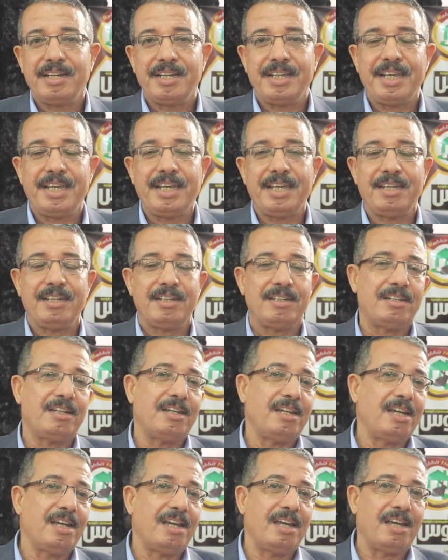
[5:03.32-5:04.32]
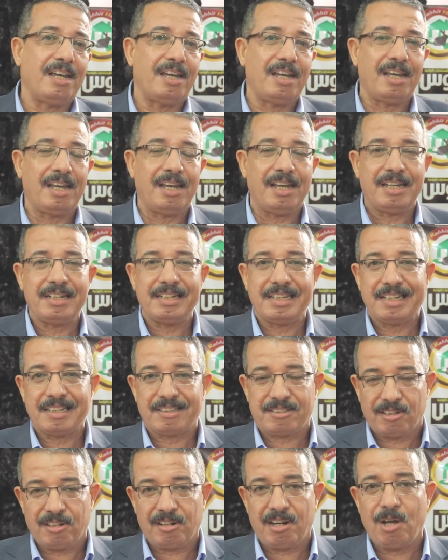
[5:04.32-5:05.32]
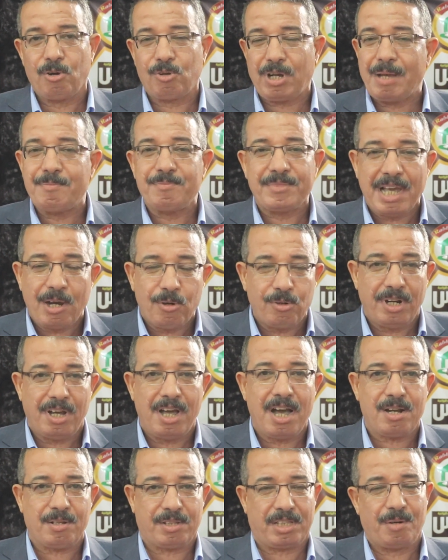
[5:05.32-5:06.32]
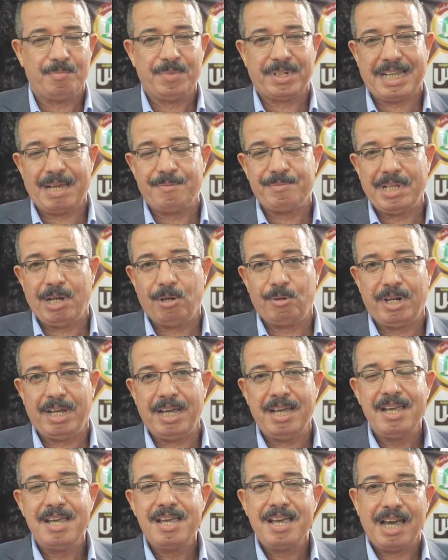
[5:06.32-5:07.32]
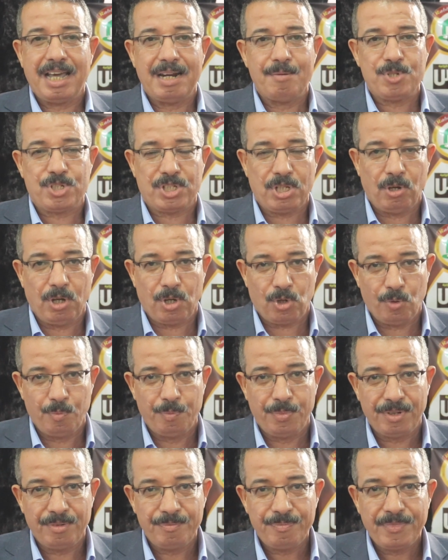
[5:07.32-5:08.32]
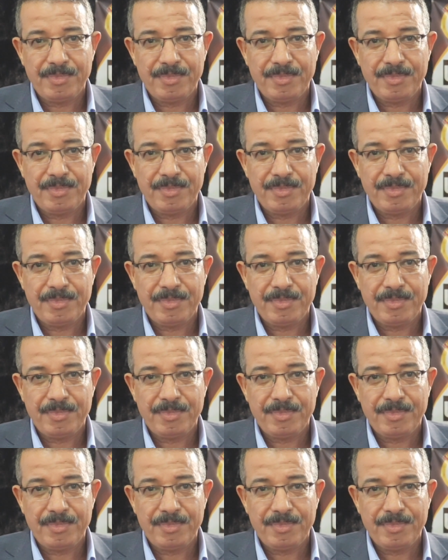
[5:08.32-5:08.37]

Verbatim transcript: لإنجلترا وكم دولة أكتر من كم دولة على مستوى أوروبا